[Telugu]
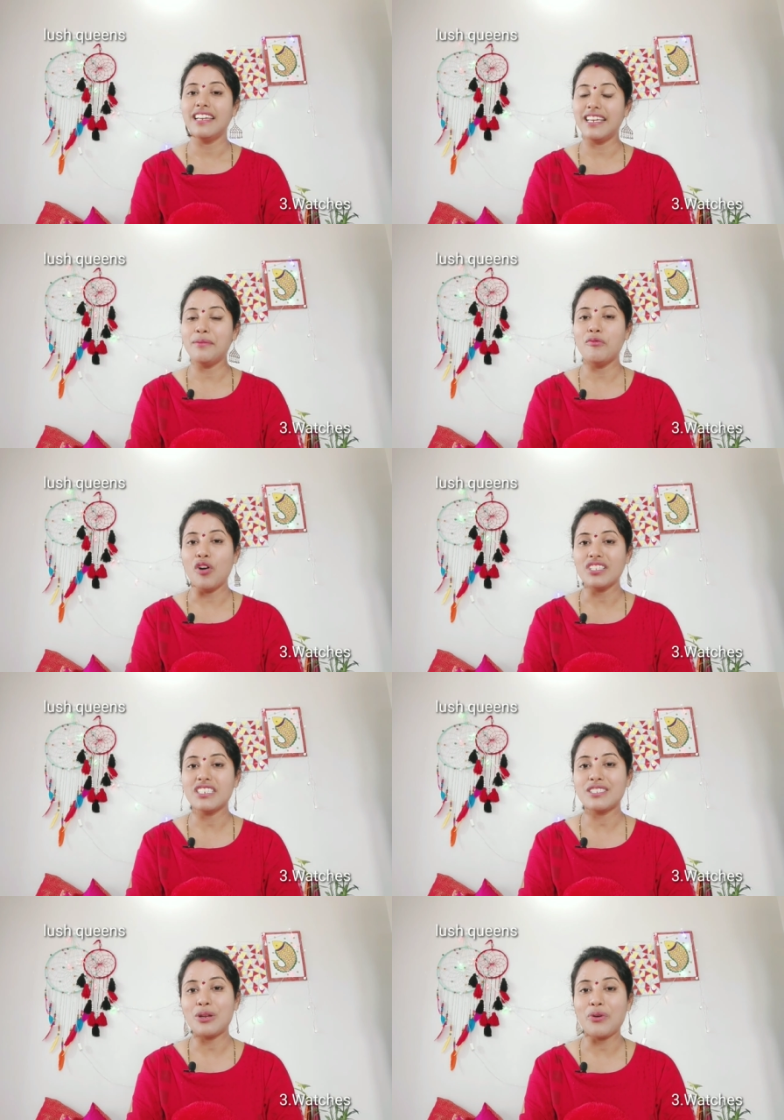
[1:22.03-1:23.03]
ఈ
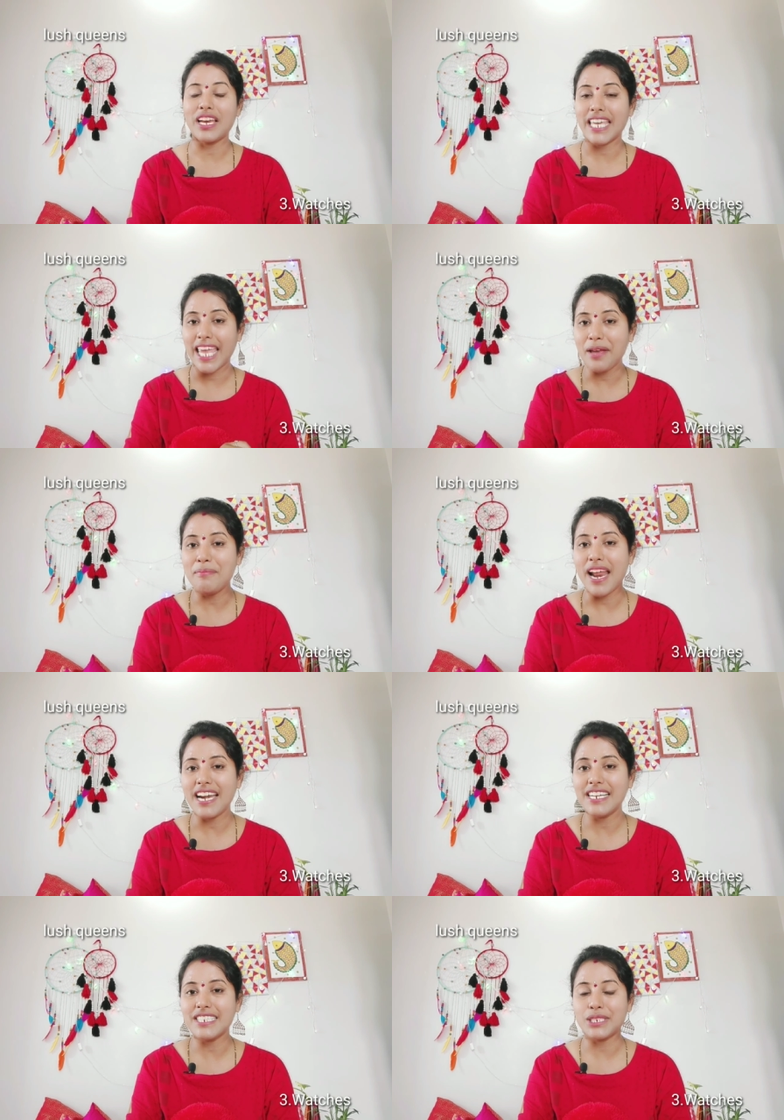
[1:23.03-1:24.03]
వాచెస్లో వాళ్ళకి ఏ
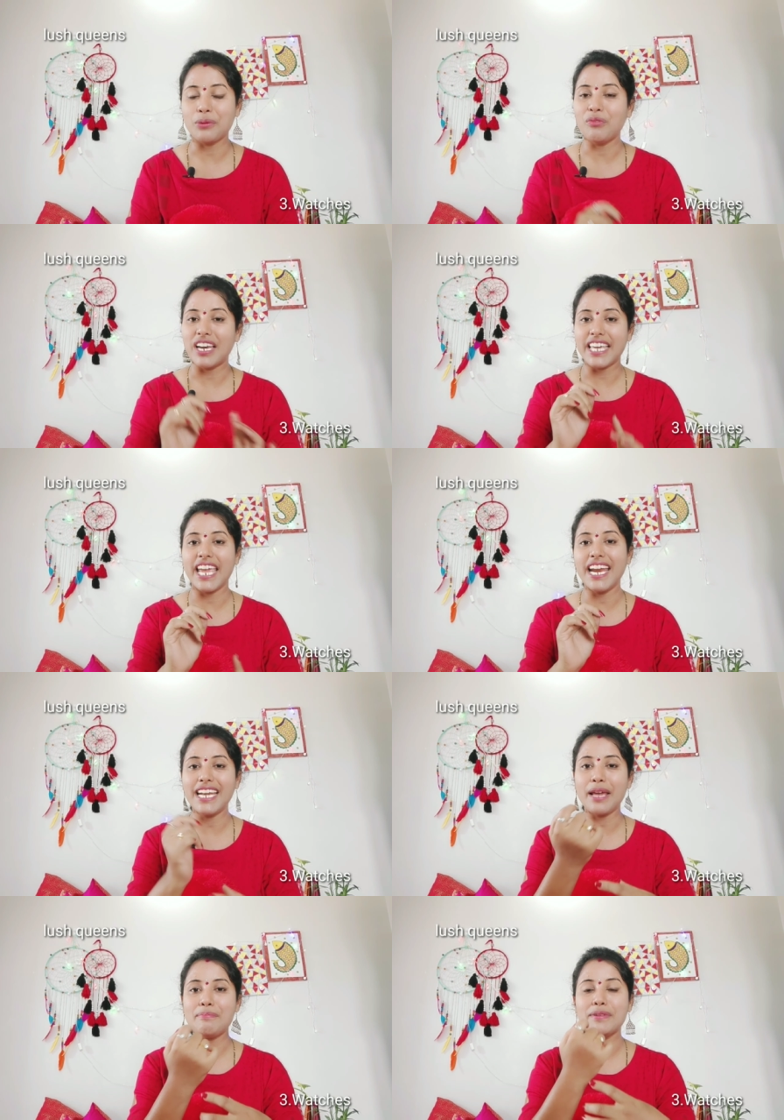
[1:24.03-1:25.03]
బ్రాండ్ ఇష్టం వాళ్ళకి ఏ
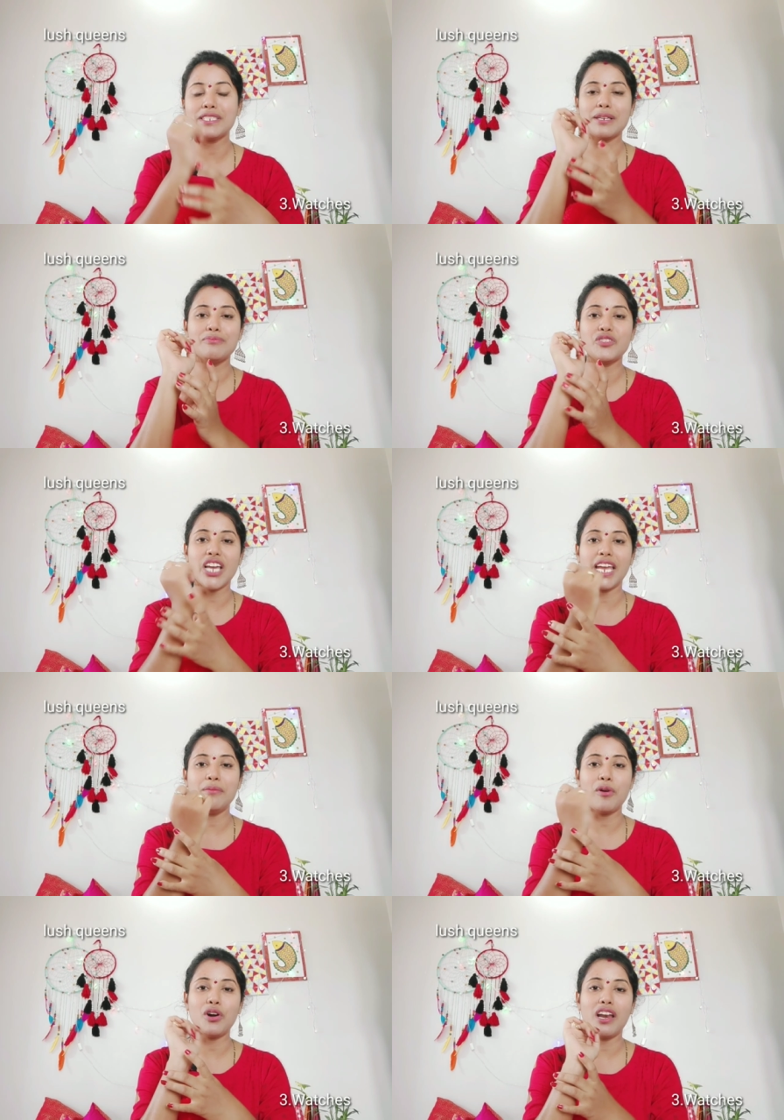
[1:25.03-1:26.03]
టైప్ ఇష్టం చైన్
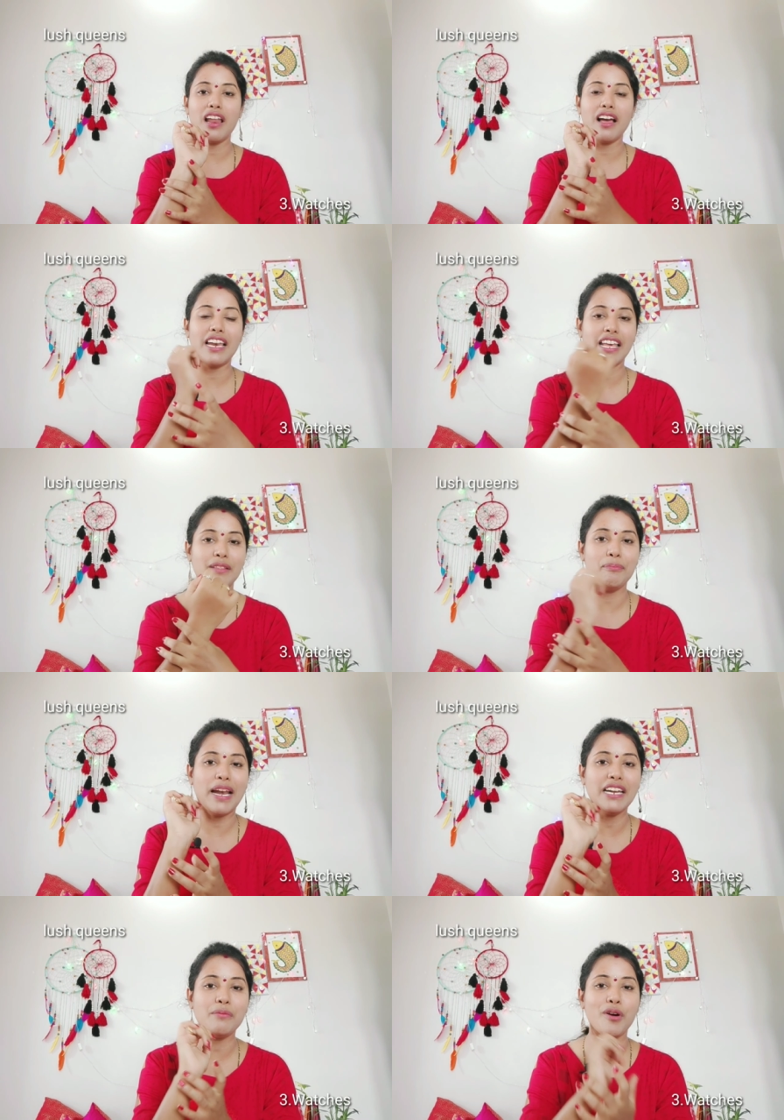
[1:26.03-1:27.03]
మోడలా లే
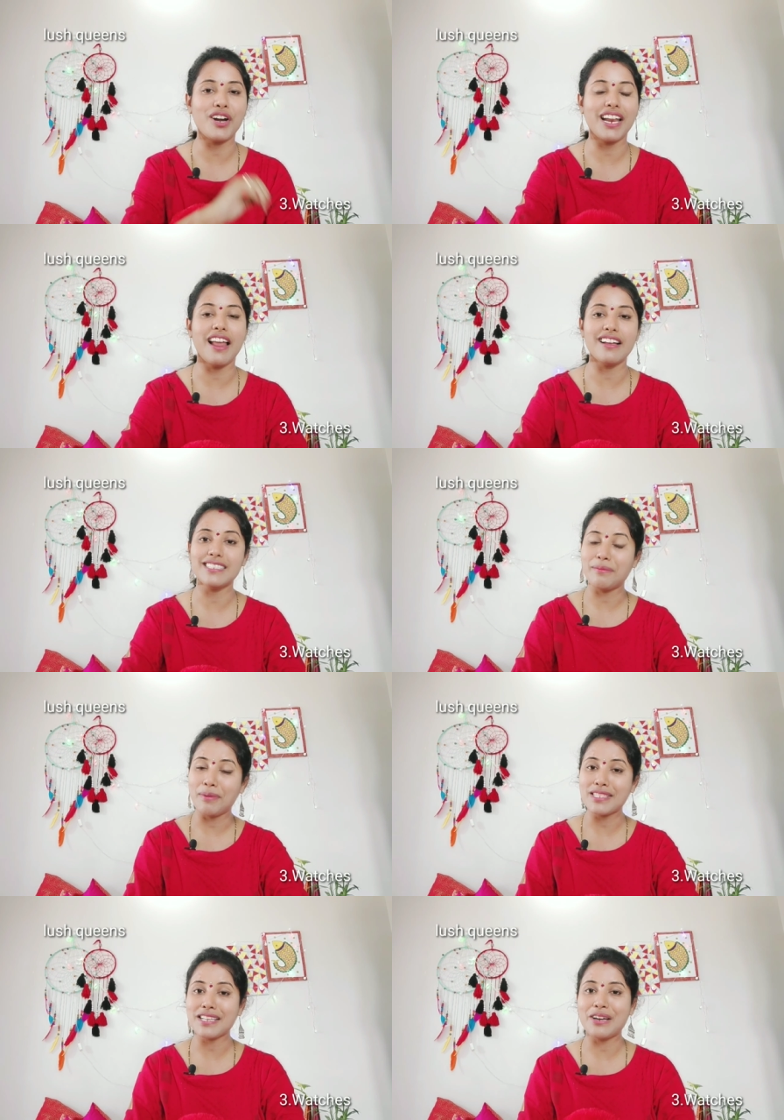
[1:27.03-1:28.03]
బెల్ట్ మోడలా అని
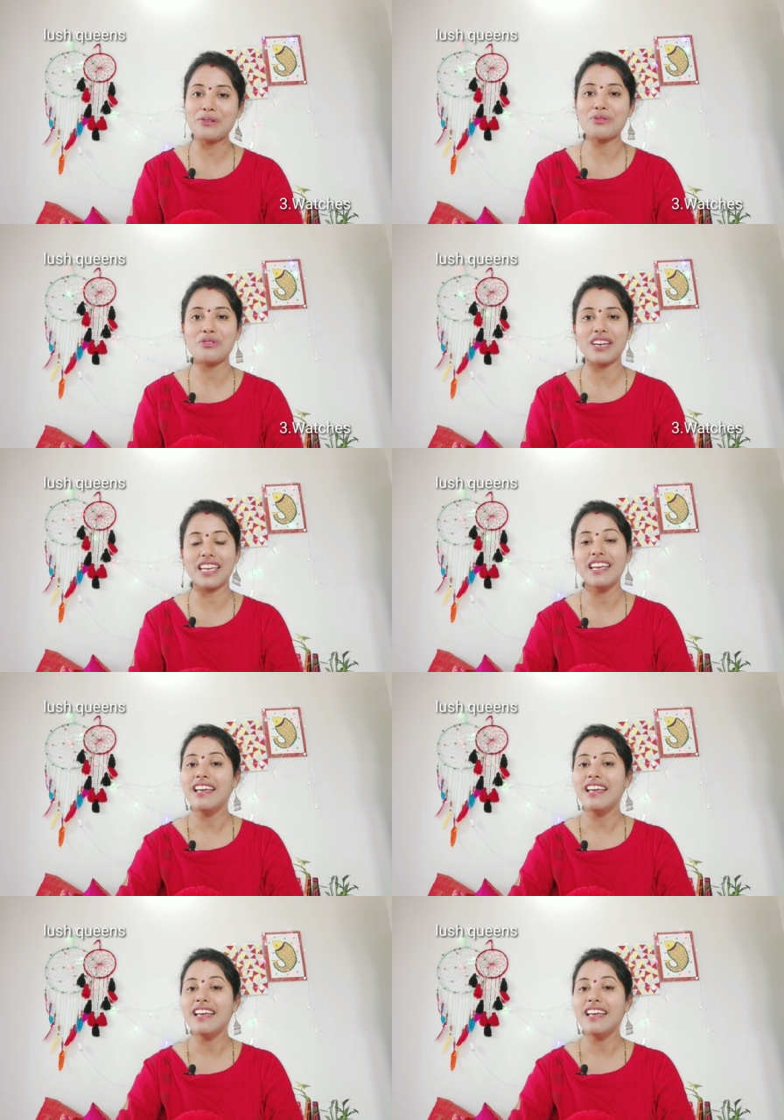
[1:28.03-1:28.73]
చెప్పేసి కనుక్కొని